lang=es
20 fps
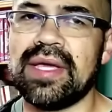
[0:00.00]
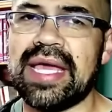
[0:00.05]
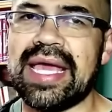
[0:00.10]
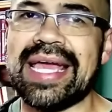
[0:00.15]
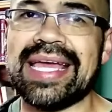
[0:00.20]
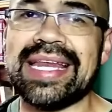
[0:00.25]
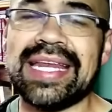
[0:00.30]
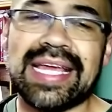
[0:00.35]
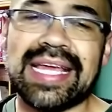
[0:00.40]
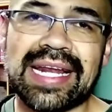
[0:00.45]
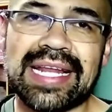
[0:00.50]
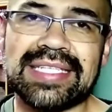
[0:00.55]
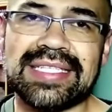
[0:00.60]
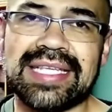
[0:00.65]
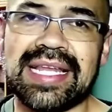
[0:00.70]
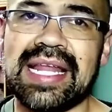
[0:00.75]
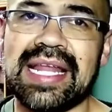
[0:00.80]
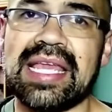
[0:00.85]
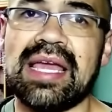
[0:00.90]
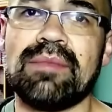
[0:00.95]
En inglés
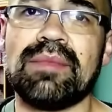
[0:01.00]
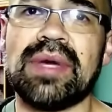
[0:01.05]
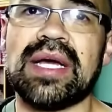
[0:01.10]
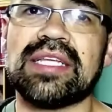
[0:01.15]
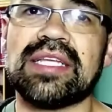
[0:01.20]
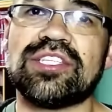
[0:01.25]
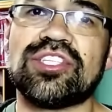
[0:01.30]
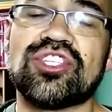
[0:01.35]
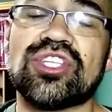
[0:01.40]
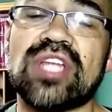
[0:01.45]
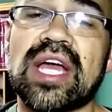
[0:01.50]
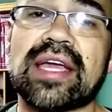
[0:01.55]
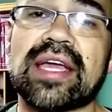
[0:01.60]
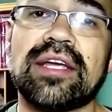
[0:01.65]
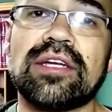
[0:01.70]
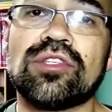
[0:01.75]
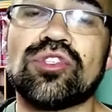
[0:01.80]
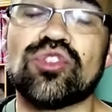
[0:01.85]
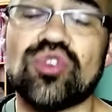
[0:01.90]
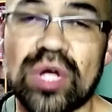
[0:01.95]
se la llama
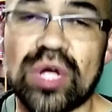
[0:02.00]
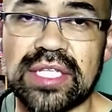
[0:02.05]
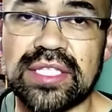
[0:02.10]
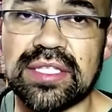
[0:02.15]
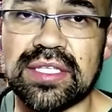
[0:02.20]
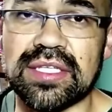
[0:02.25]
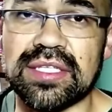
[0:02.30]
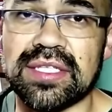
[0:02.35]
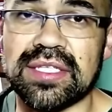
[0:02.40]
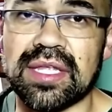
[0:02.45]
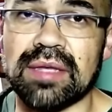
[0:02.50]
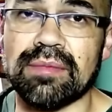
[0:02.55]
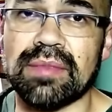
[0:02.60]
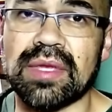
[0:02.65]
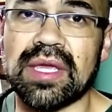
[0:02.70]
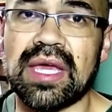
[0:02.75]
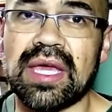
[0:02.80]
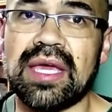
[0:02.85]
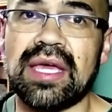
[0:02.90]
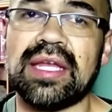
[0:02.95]
Staggered Truss System,
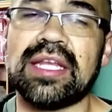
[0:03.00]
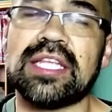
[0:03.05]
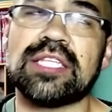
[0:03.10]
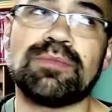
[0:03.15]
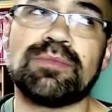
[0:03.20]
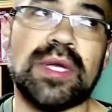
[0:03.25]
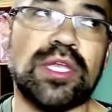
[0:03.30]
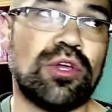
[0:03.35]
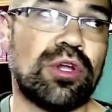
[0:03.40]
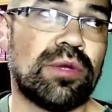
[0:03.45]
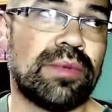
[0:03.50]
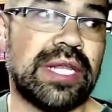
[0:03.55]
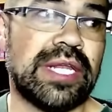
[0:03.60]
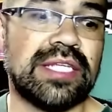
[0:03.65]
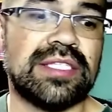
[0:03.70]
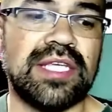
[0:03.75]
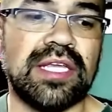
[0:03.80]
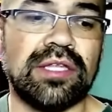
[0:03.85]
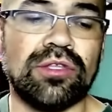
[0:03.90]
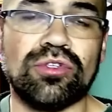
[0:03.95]
que en español viene
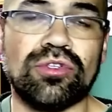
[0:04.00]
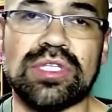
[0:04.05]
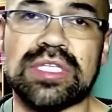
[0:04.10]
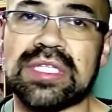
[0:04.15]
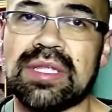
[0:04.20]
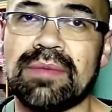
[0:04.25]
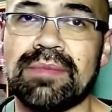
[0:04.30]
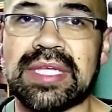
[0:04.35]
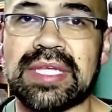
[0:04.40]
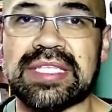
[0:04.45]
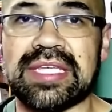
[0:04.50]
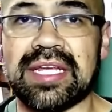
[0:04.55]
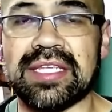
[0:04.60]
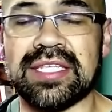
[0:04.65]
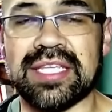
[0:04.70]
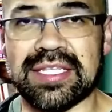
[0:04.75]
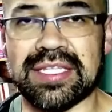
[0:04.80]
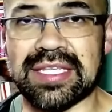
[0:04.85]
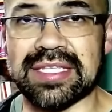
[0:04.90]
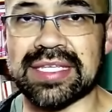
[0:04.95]
siendo sistema de
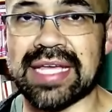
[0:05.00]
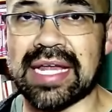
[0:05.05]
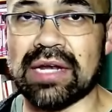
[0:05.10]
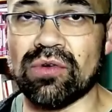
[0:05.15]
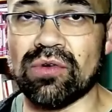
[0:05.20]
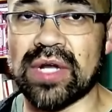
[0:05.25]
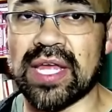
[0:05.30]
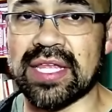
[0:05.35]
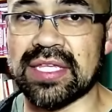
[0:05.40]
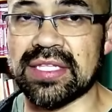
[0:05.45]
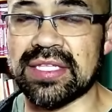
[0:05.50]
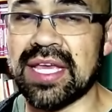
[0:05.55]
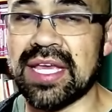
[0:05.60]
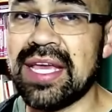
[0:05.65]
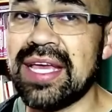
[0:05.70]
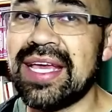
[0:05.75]
cerchas escalonadas.